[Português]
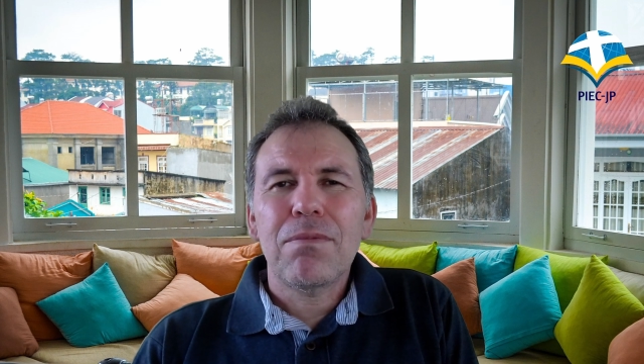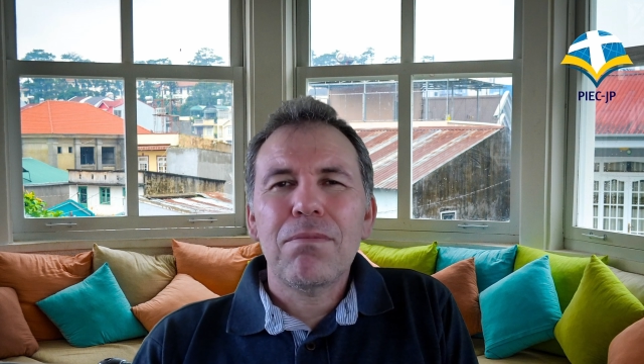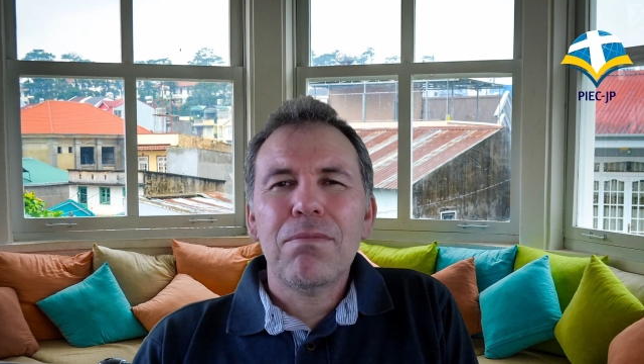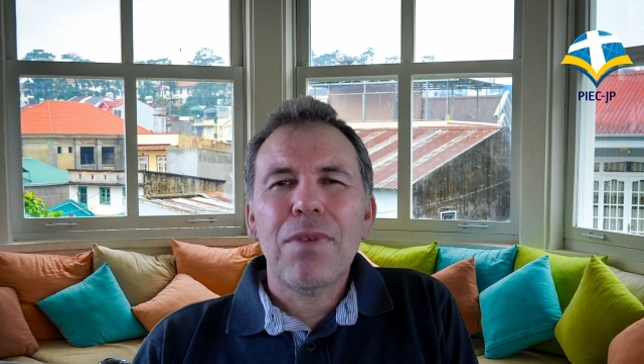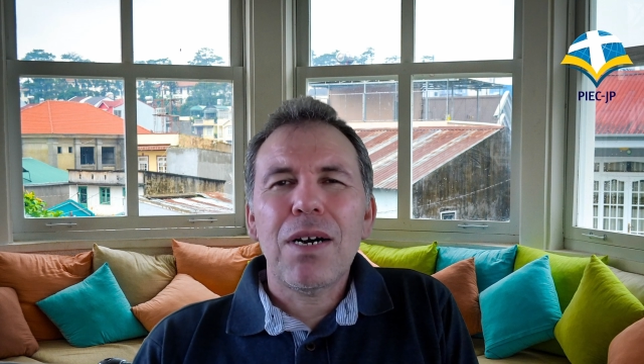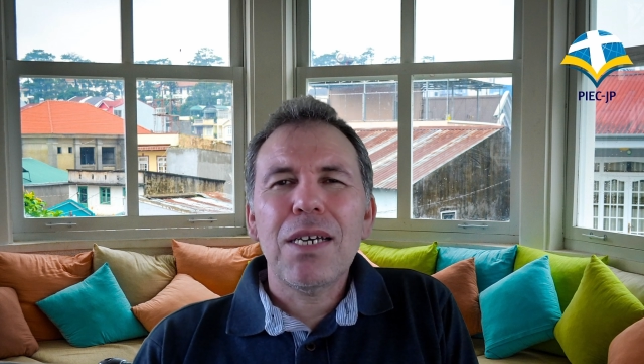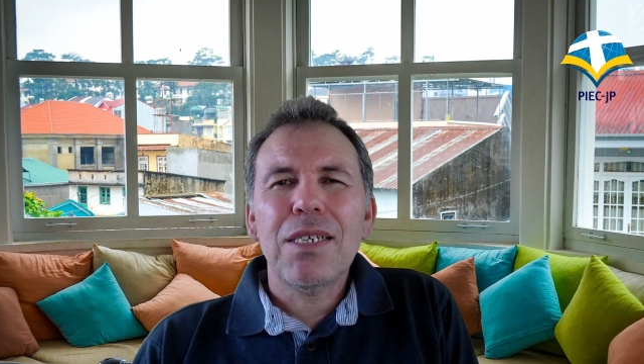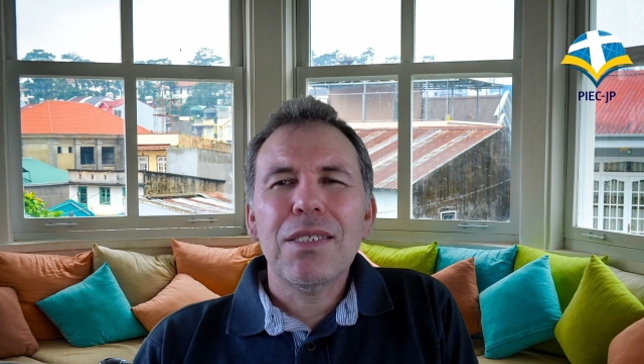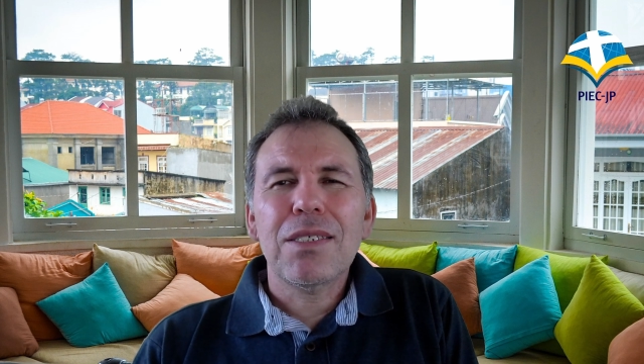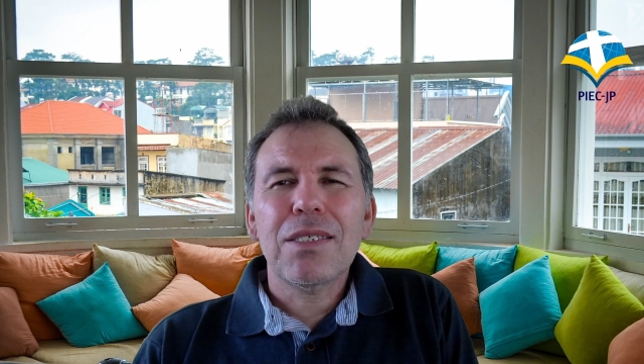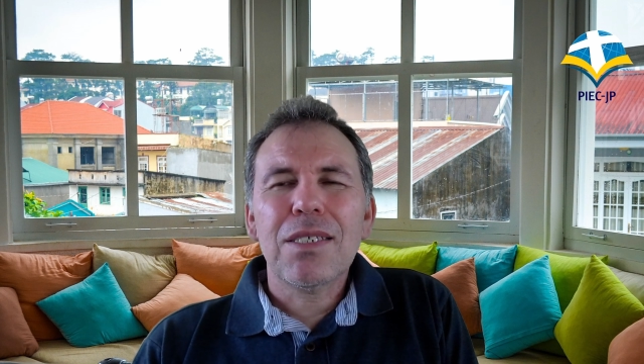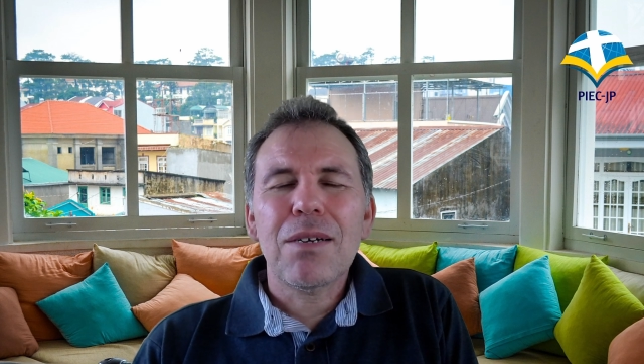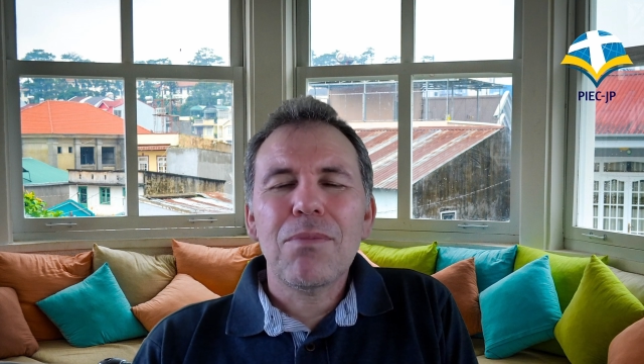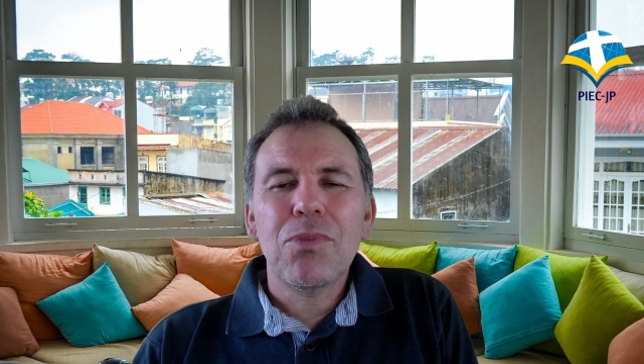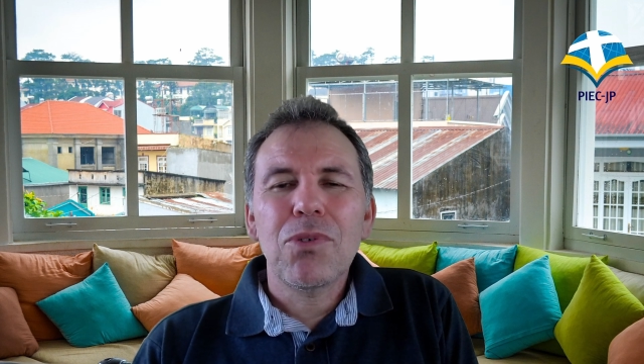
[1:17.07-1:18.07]
mais
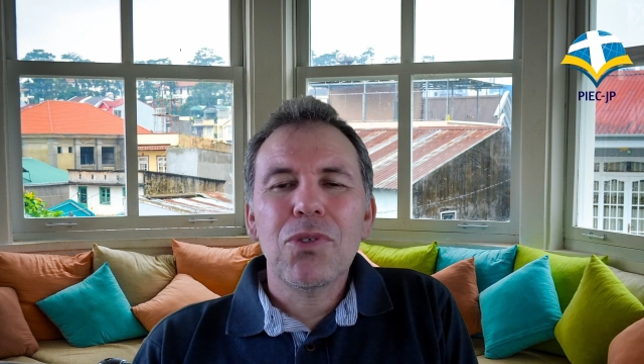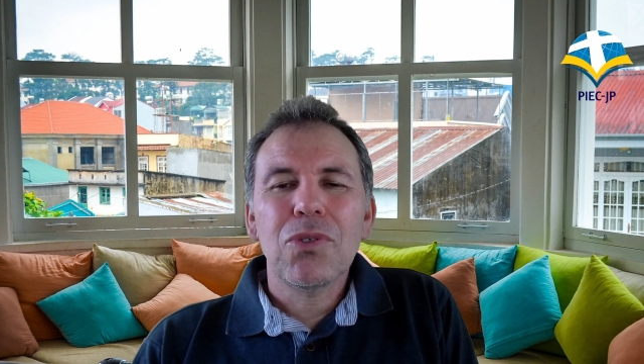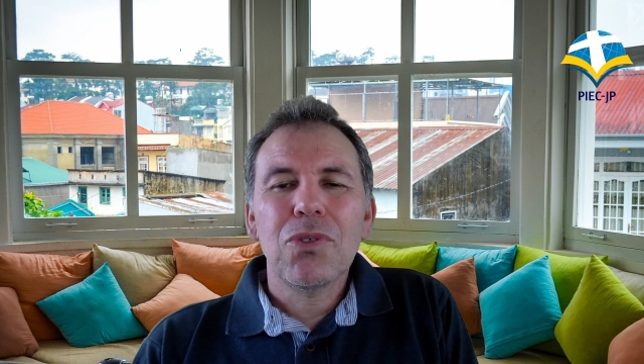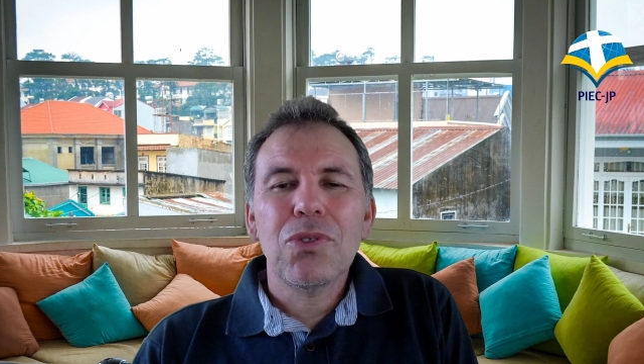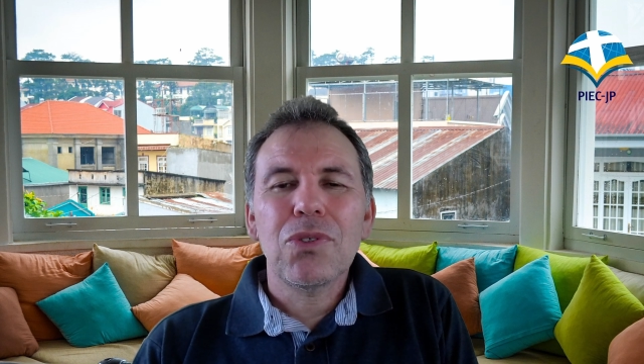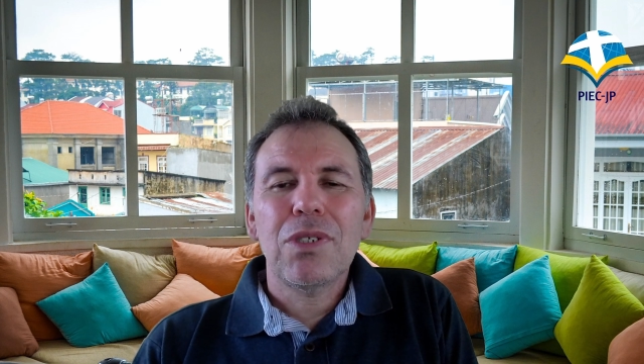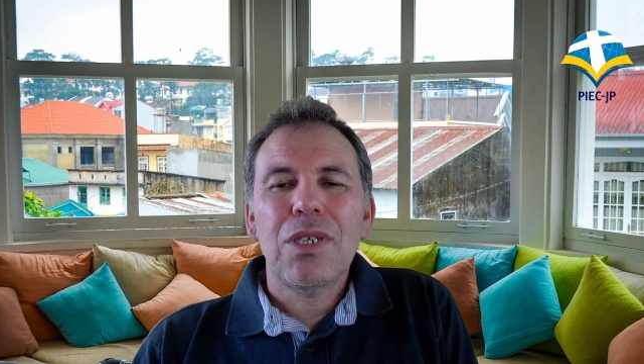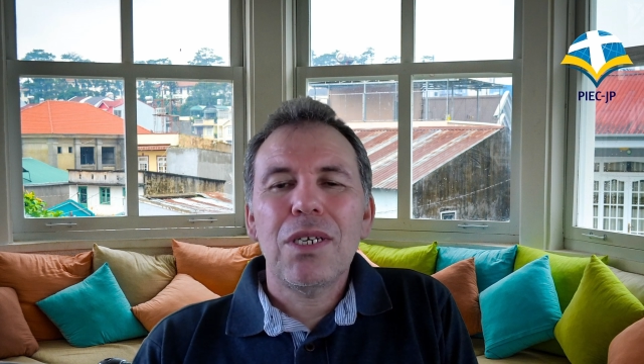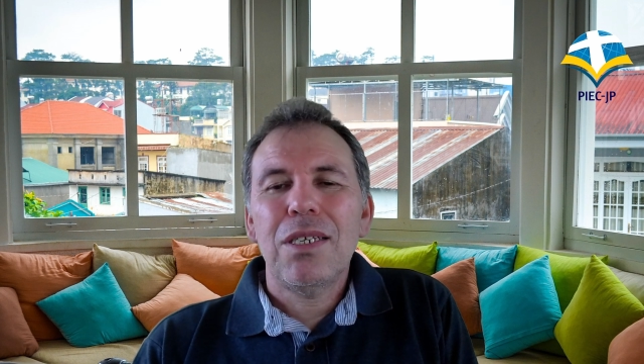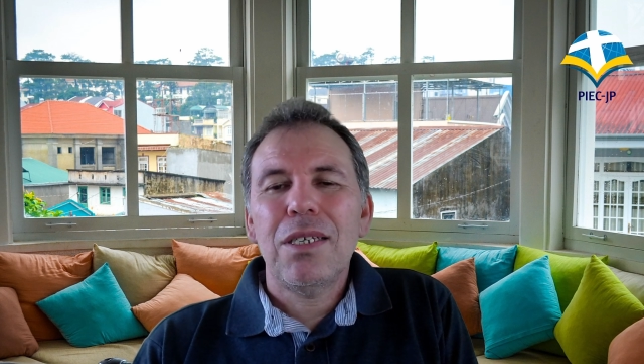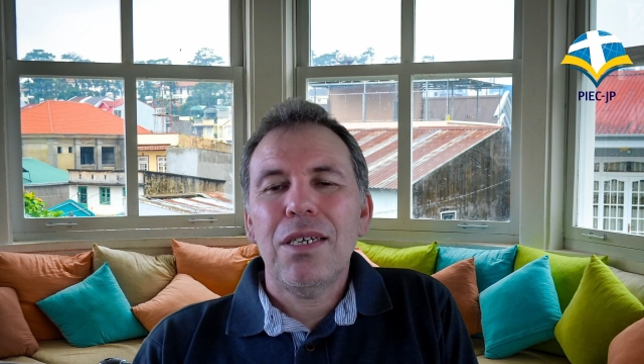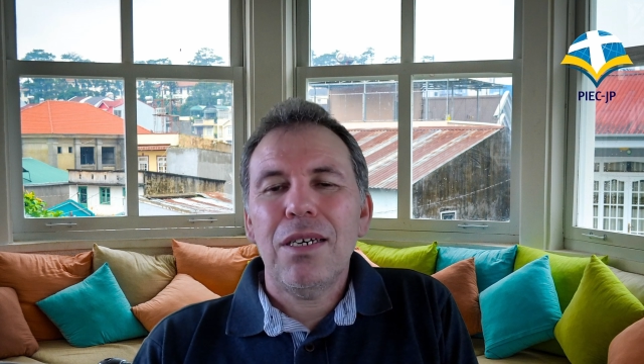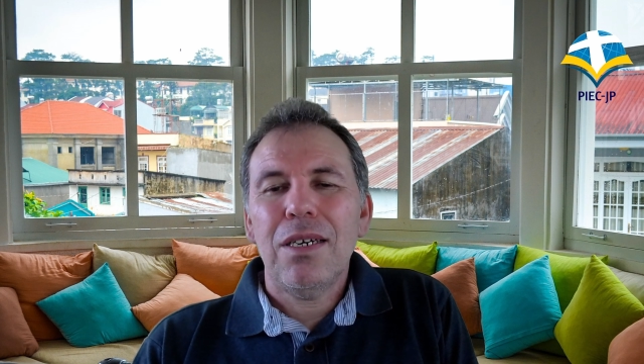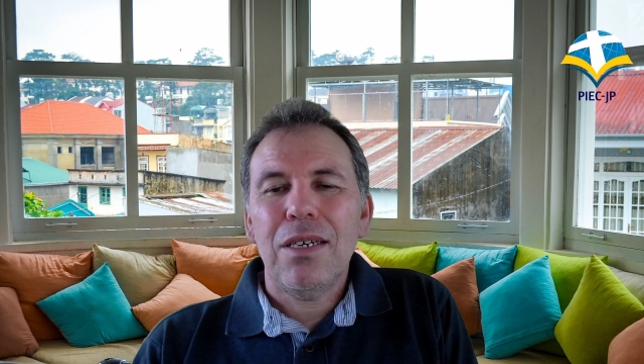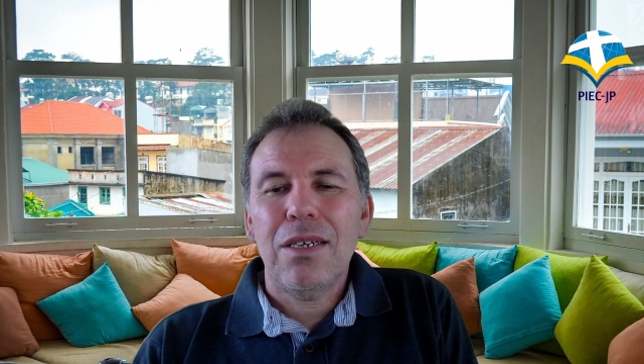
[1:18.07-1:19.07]
saboroso
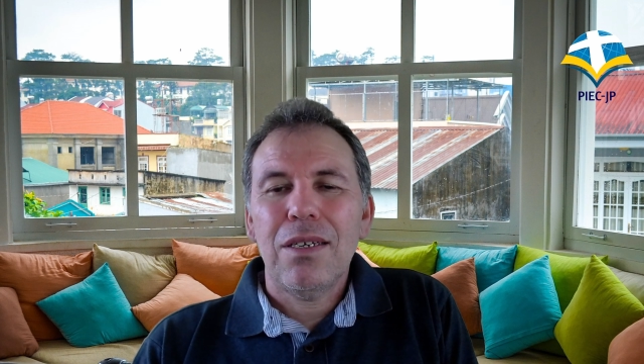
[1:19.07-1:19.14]
ele é.